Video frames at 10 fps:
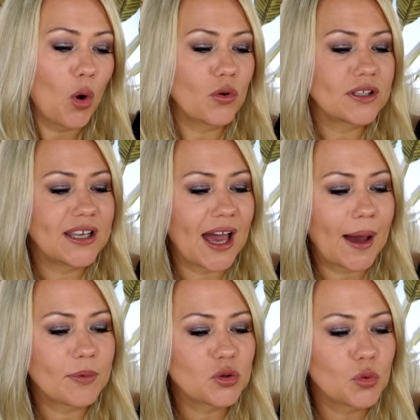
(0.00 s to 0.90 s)
Und hier
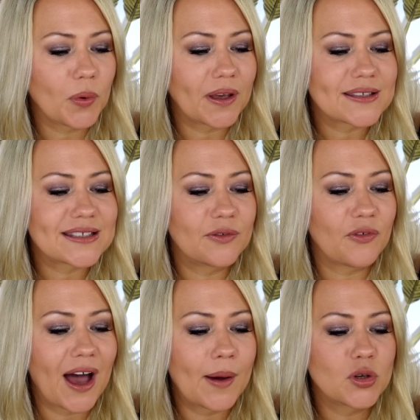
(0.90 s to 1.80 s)
habe ich übrigens die
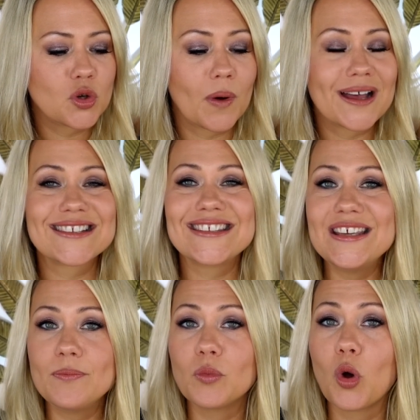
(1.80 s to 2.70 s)
Farbe Nummer
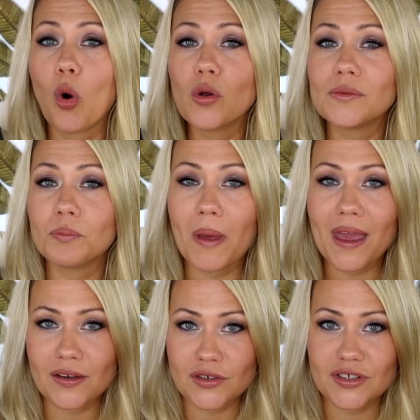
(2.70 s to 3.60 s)
7, Golden
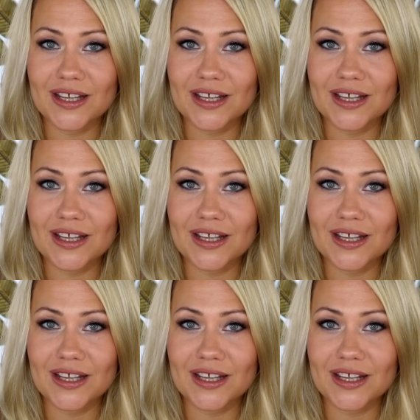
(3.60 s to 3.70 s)
Beige.